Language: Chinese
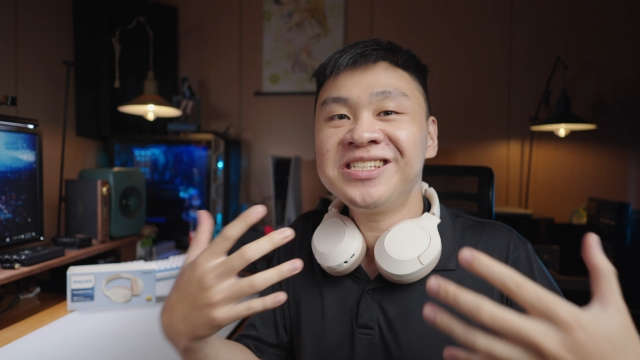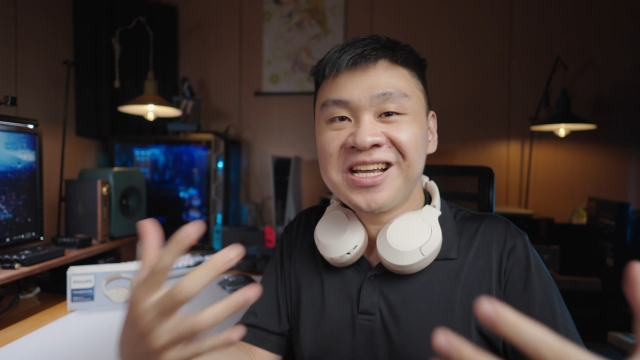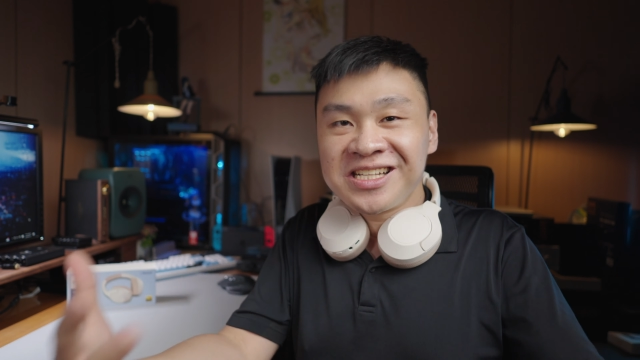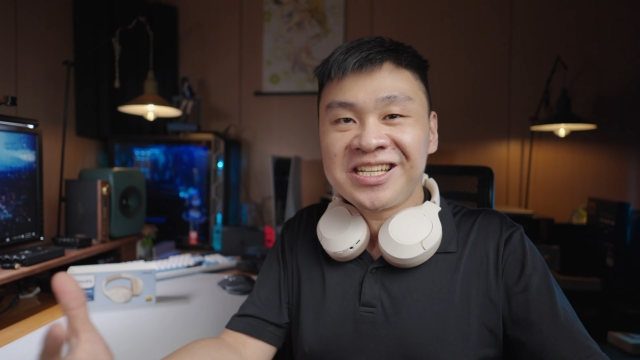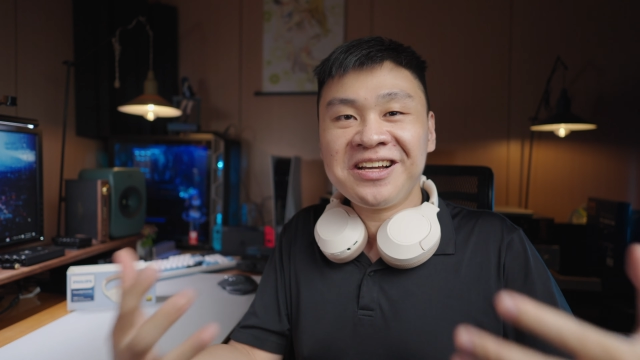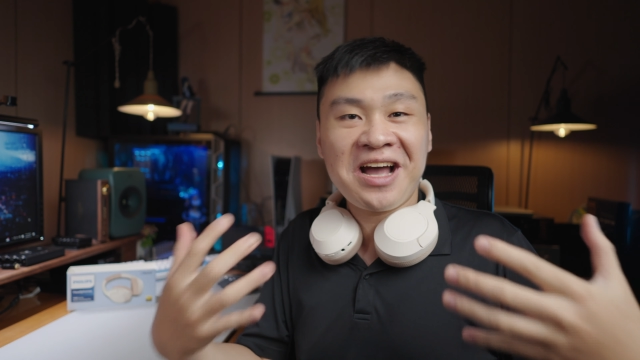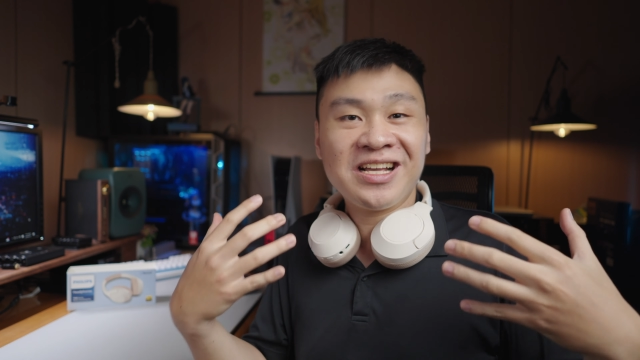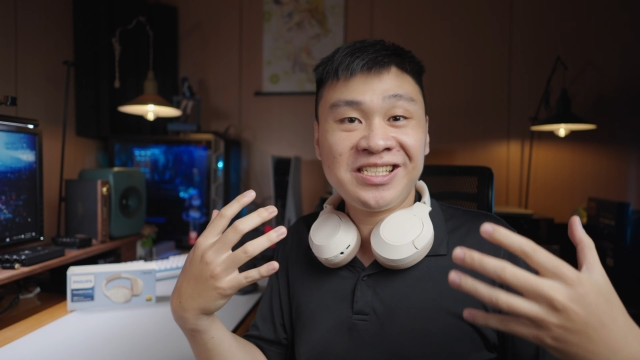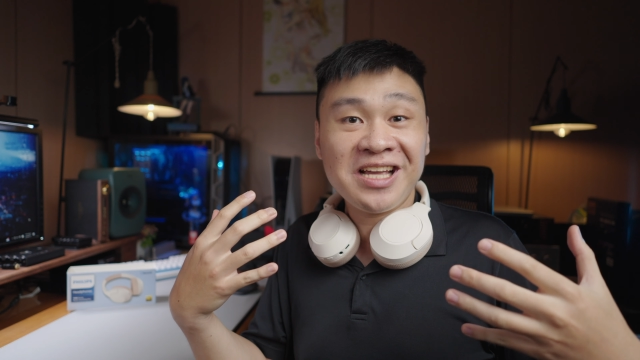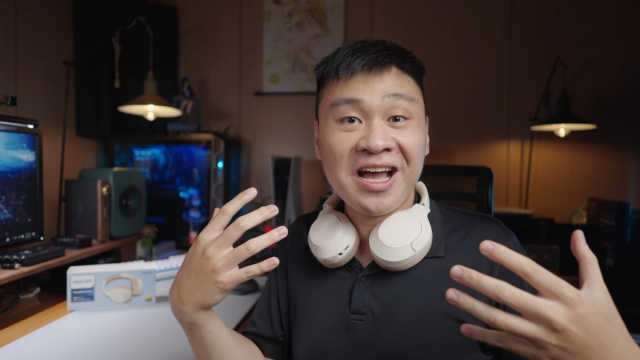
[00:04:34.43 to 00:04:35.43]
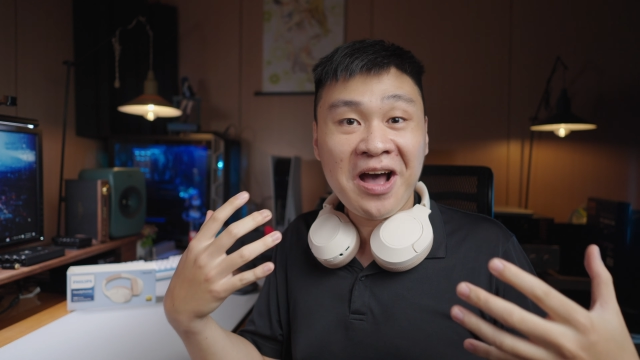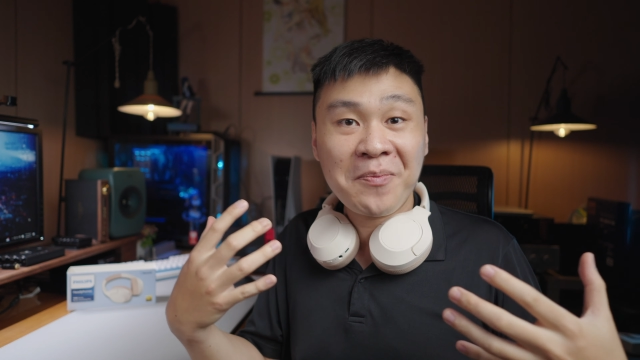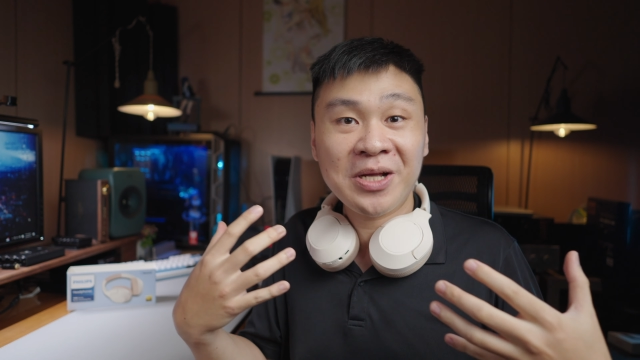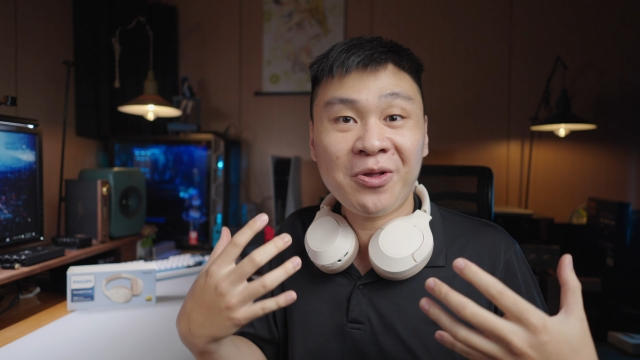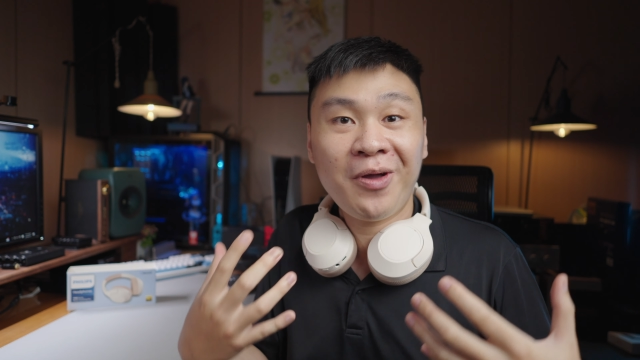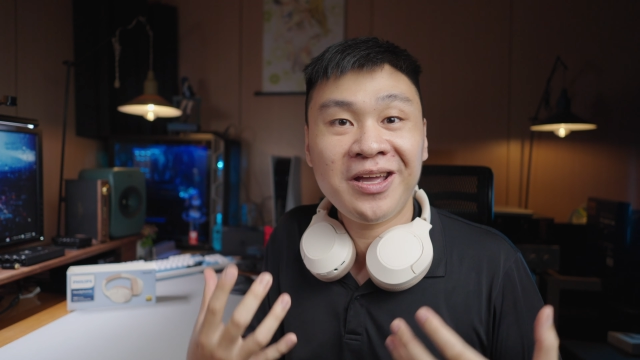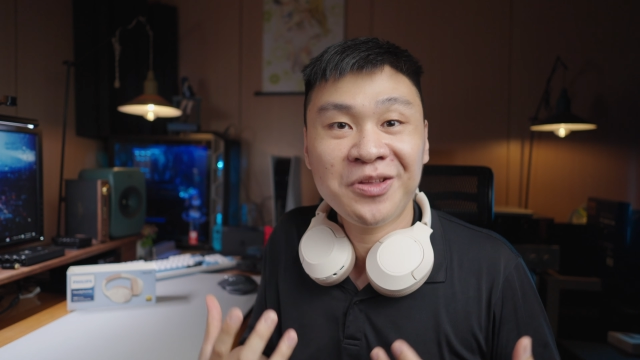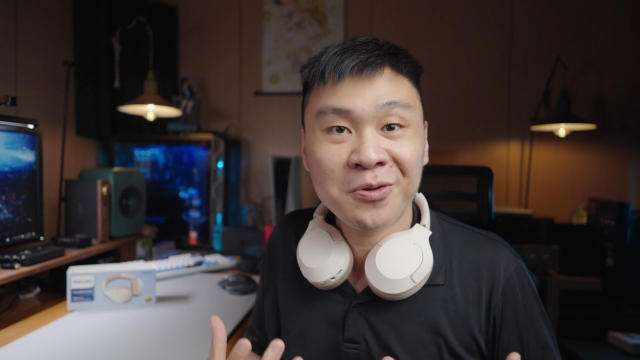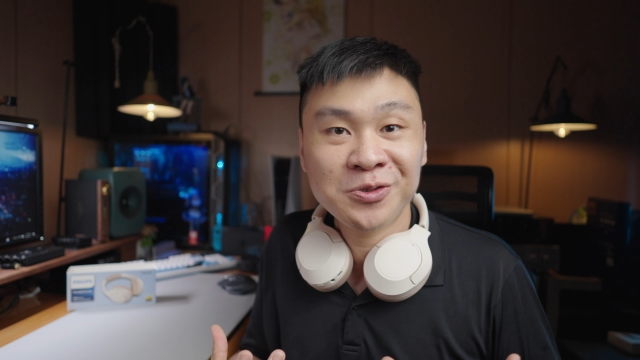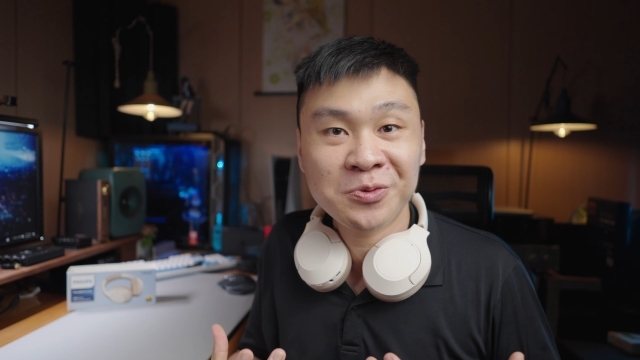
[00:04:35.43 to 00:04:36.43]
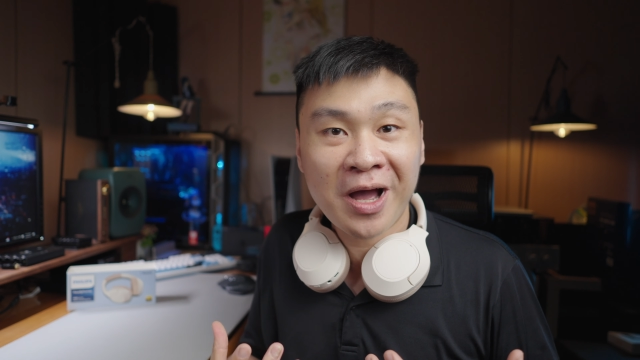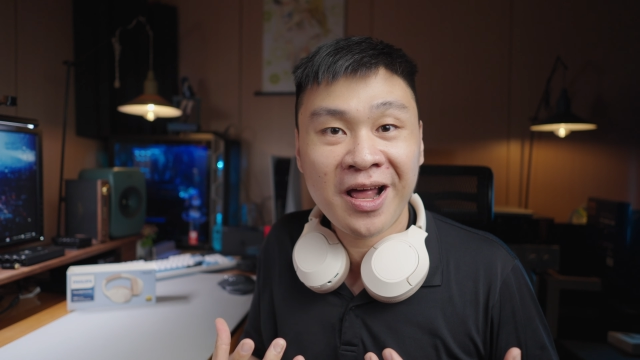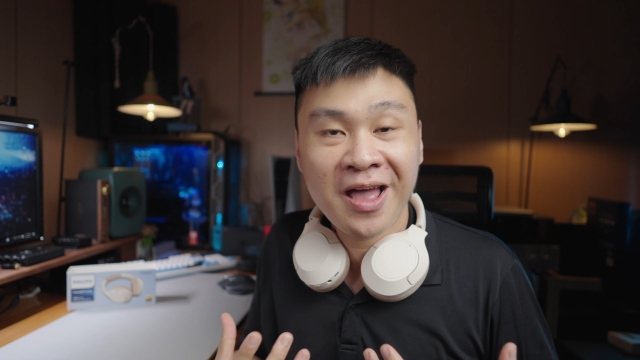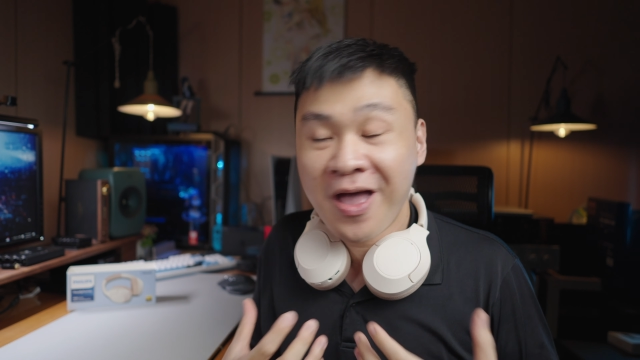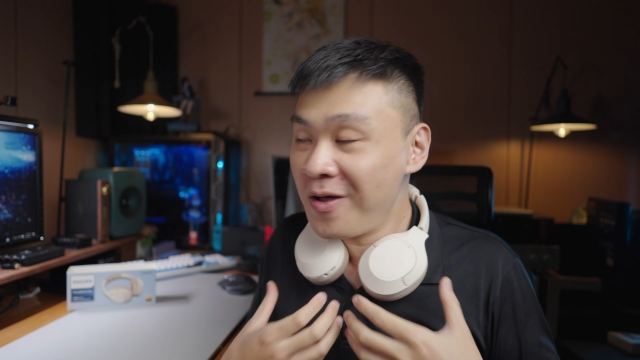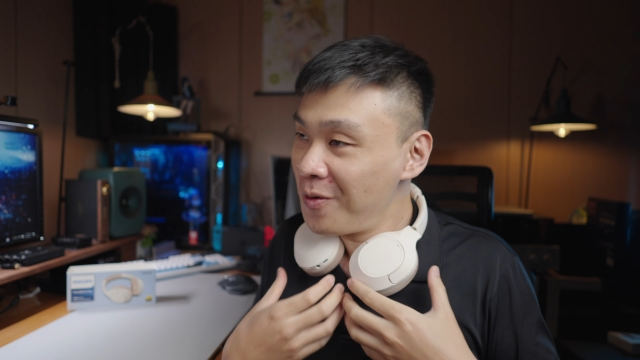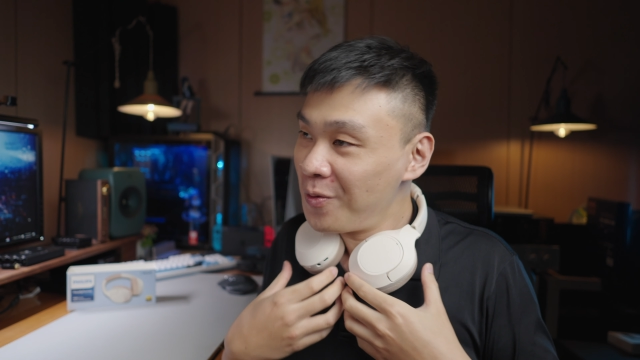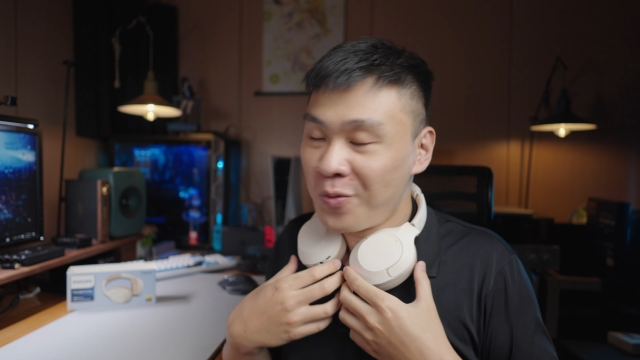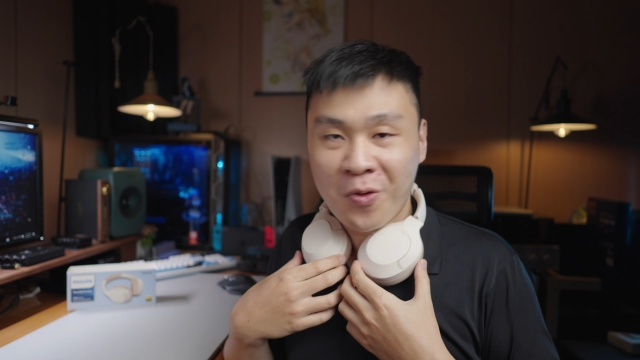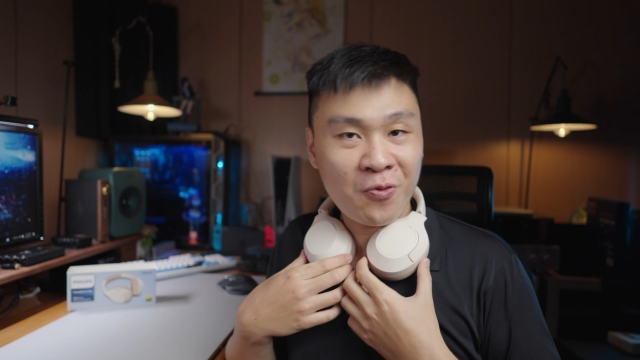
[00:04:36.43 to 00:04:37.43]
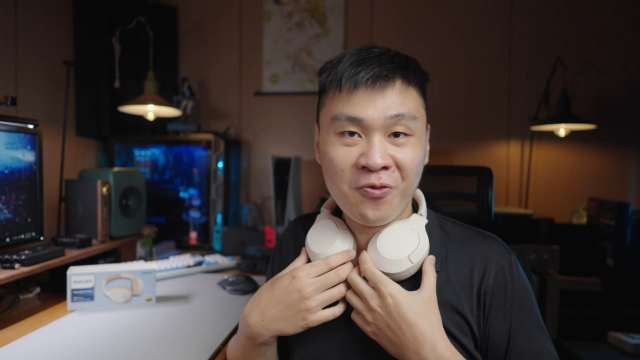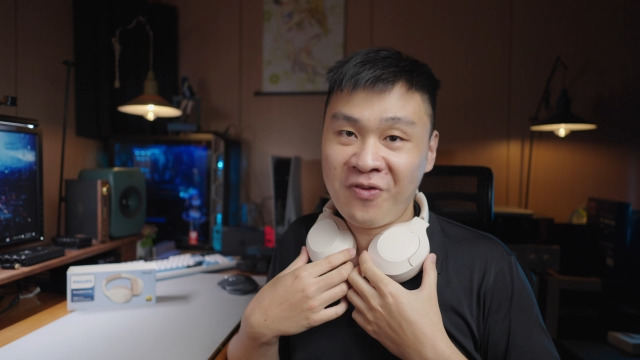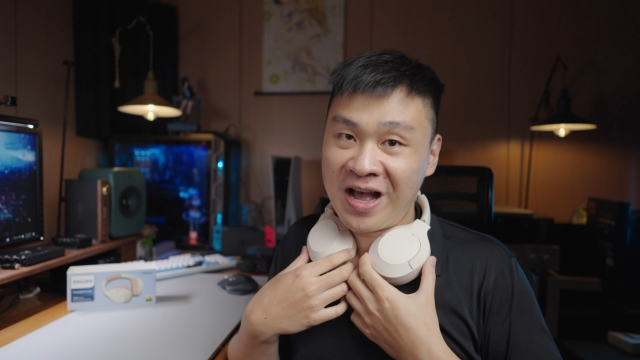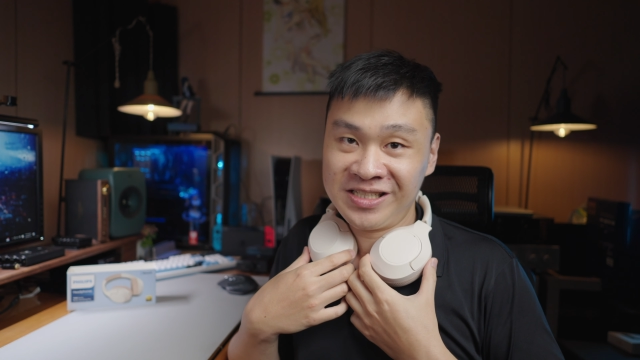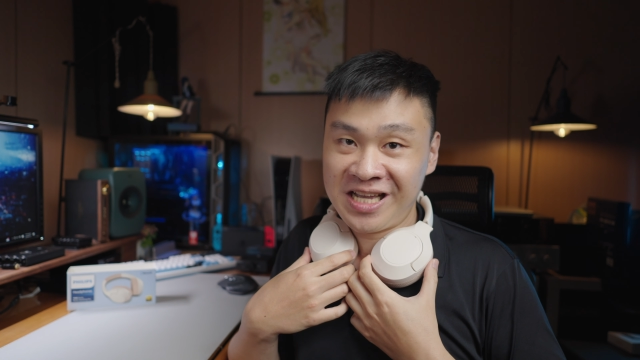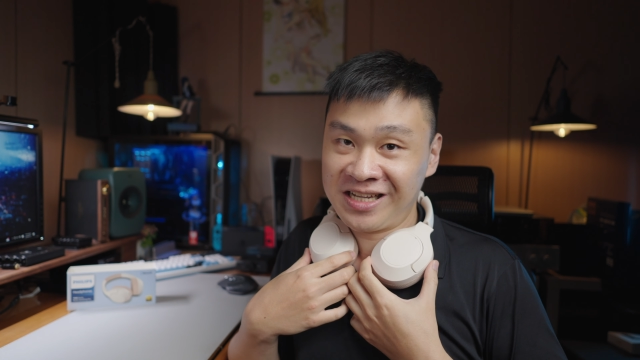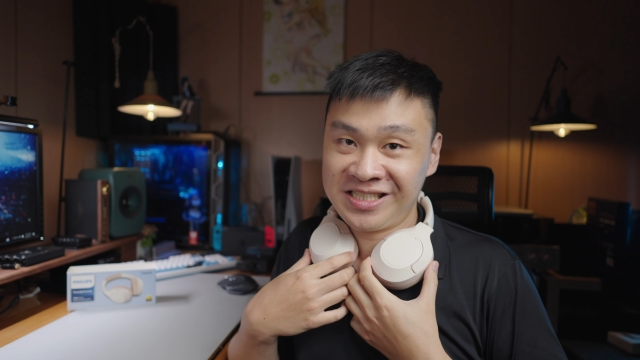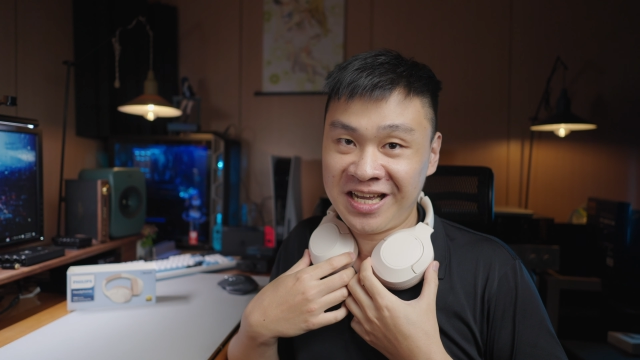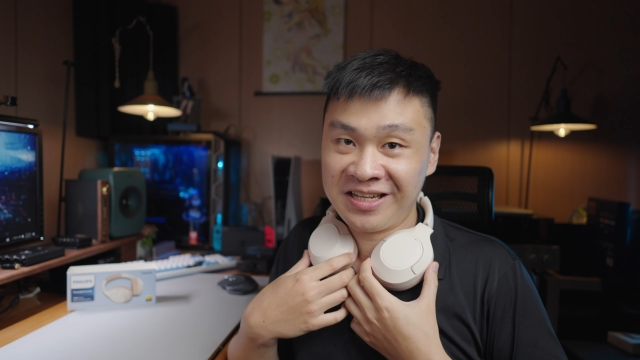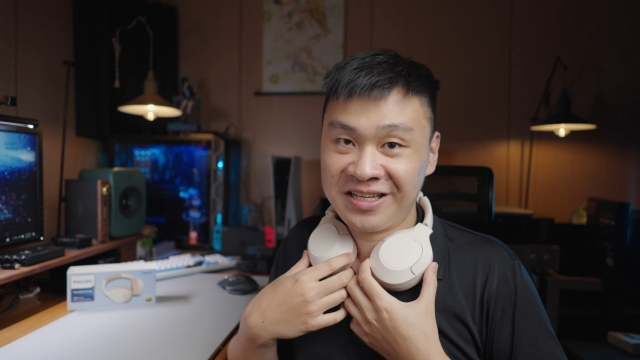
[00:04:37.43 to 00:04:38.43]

深层感是很好被推动出来，我无法想象。